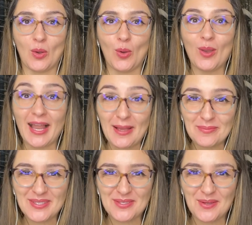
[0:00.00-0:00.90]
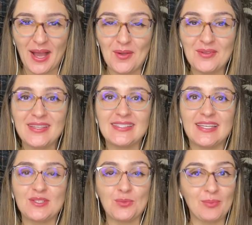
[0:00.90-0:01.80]
Olá, pessoal!
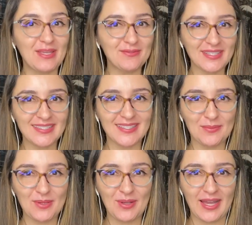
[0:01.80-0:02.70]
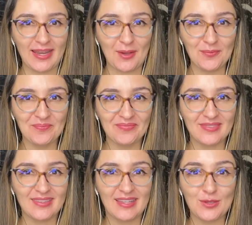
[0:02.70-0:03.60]
Sejam bem-vindos ao meu canal.
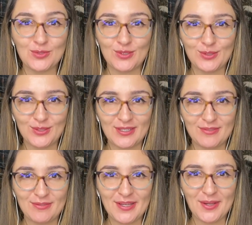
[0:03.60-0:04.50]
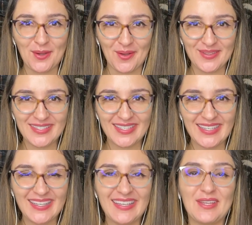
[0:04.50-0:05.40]
Eu sou a doutora Vivian
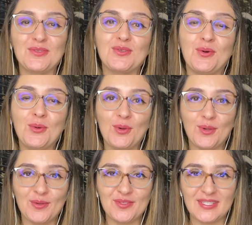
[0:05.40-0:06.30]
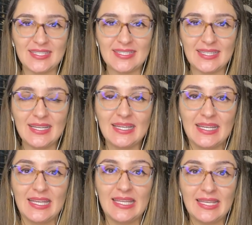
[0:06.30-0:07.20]
Koski, eu sou oncologista
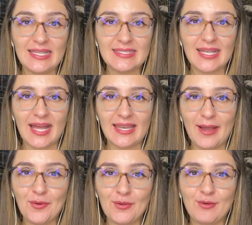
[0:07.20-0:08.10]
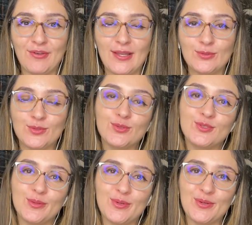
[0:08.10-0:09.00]
e neste canal eu falo tudo
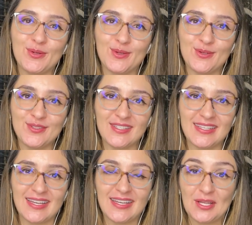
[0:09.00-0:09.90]
sobre oncologia.